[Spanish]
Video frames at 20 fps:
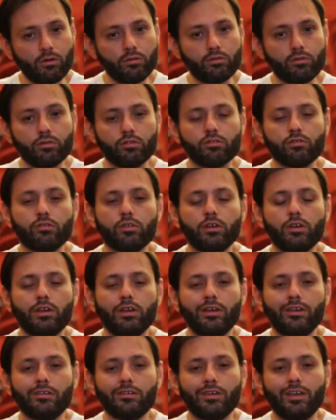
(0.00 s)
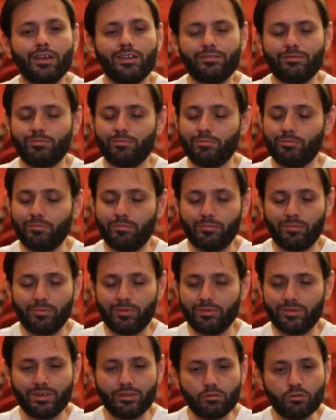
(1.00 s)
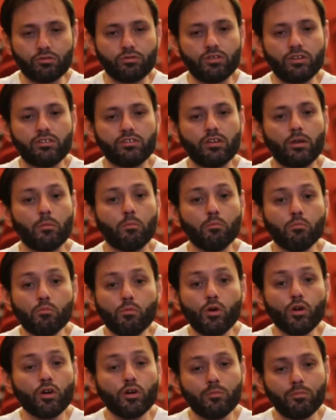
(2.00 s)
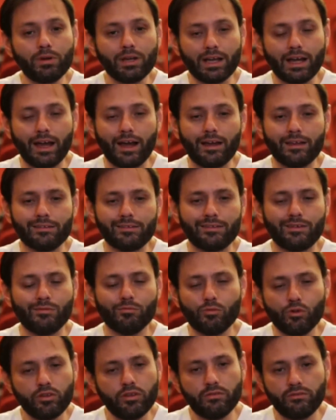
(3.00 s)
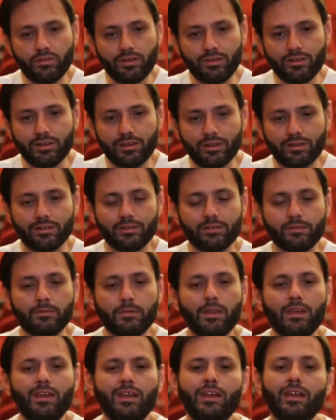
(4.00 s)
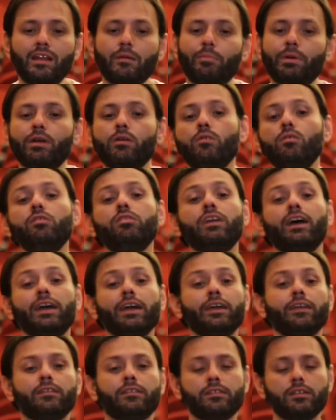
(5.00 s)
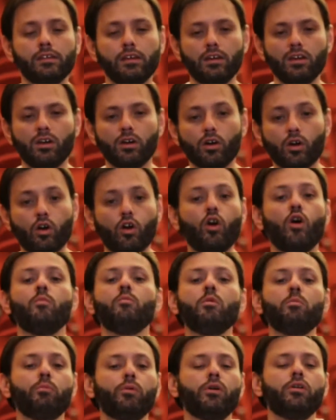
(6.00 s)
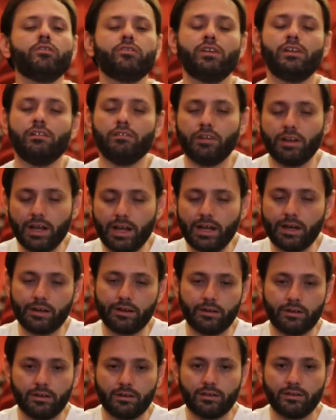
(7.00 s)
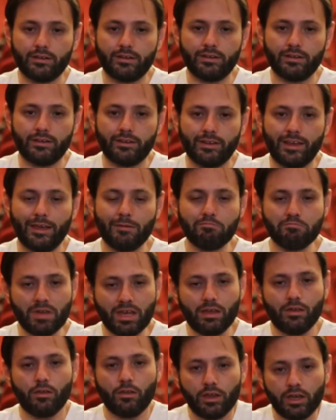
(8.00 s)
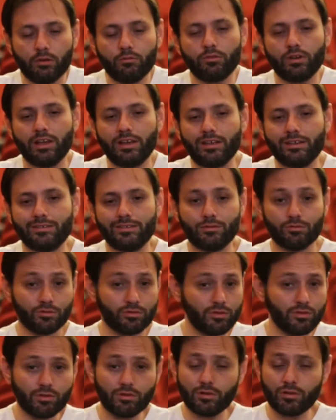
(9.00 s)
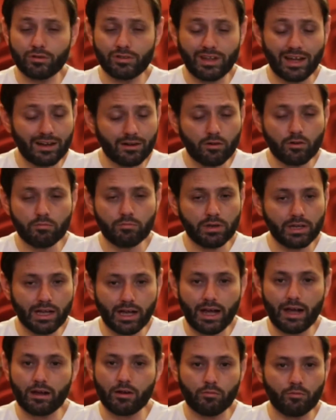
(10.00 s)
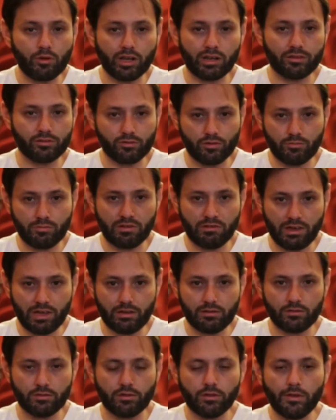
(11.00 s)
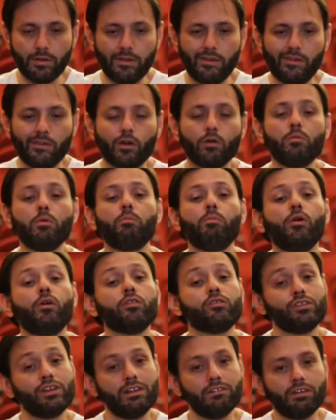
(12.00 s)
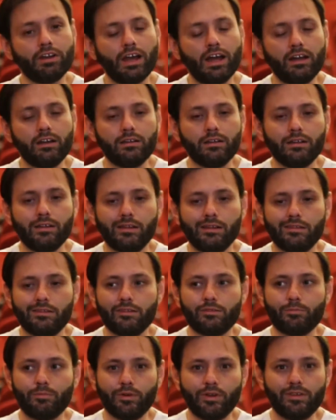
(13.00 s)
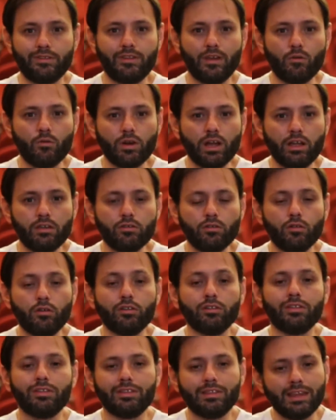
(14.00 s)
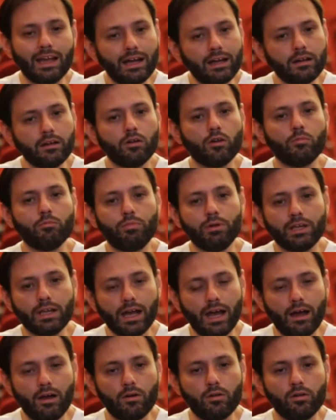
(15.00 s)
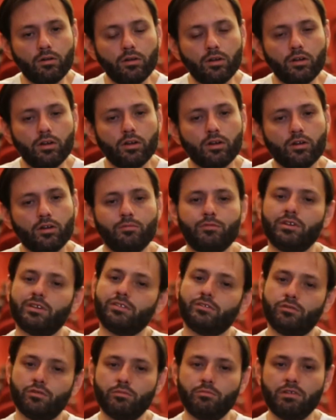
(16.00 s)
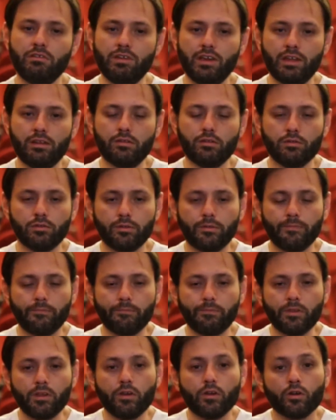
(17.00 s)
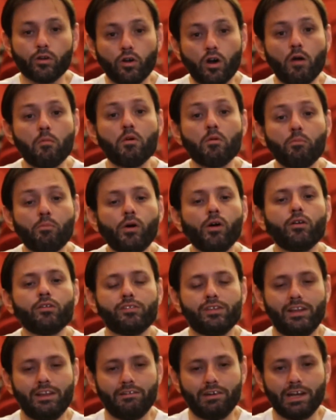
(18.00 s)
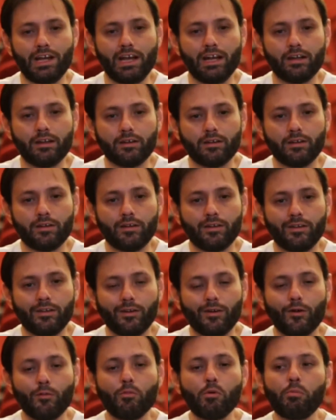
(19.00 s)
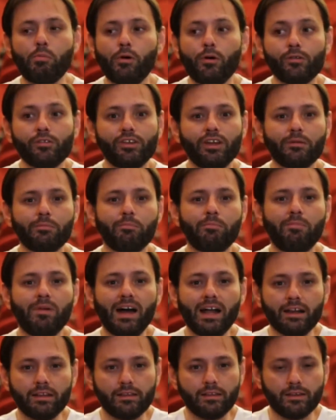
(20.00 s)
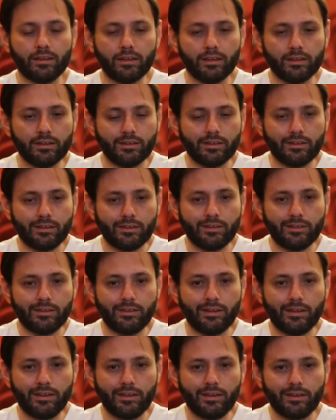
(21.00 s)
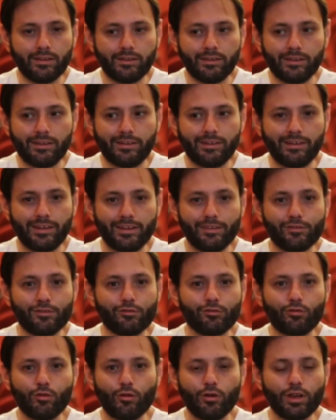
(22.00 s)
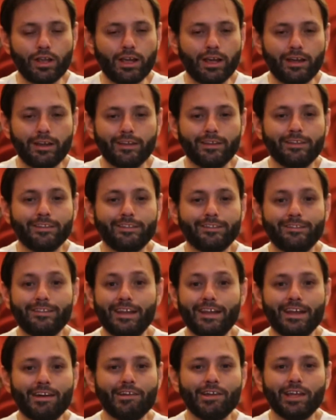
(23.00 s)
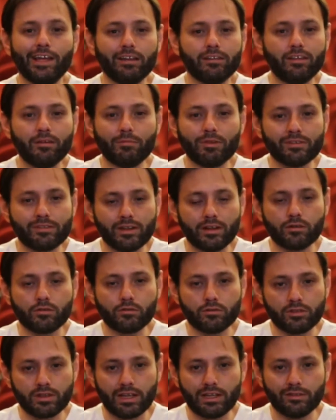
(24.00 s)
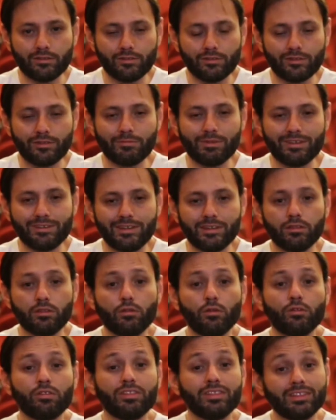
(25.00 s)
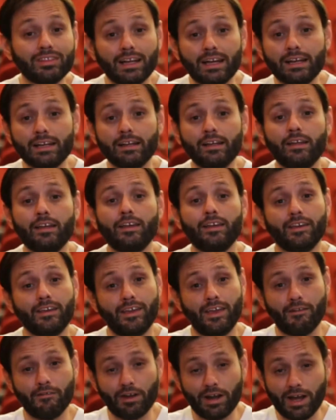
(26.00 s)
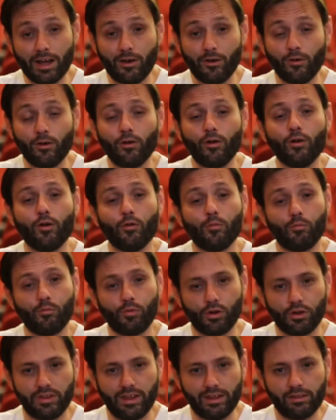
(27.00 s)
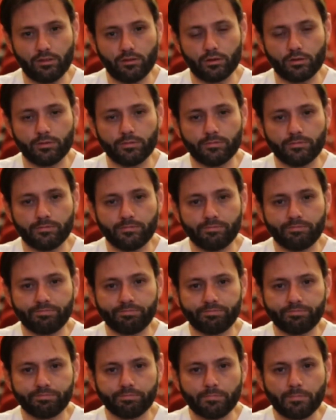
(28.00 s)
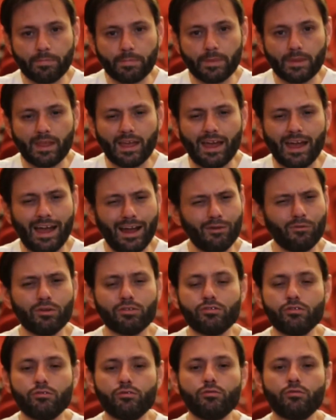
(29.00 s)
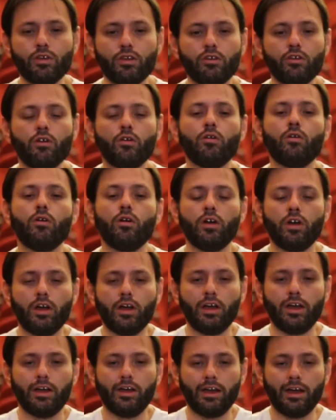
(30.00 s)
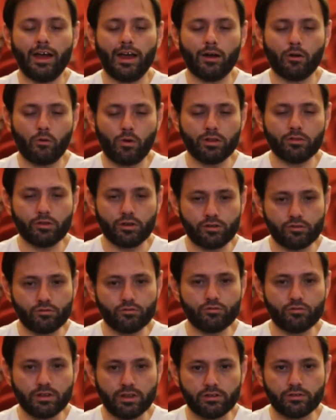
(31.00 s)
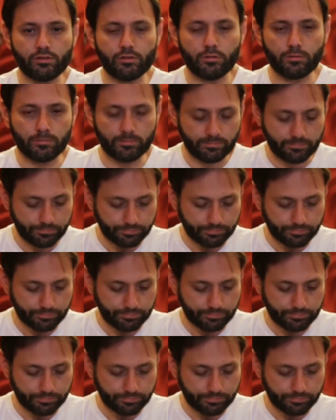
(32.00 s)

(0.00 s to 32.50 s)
otros es situaciones muy complicadas y muy difíciles. Y la pregunta es, ¿cómo puedo celebrar en medio de una situación tan complicada como la que estoy viviendo? ¿Cómo puedo celebrar después de un año tan complicado como el que estoy viviendo? ¿Cómo puedo celebrar? ¿Cómo puedo ser parte de la historia de Navidad que me están contando si me siento tan quebrado por dentro? Algo así sucedió cuando Jesús nació.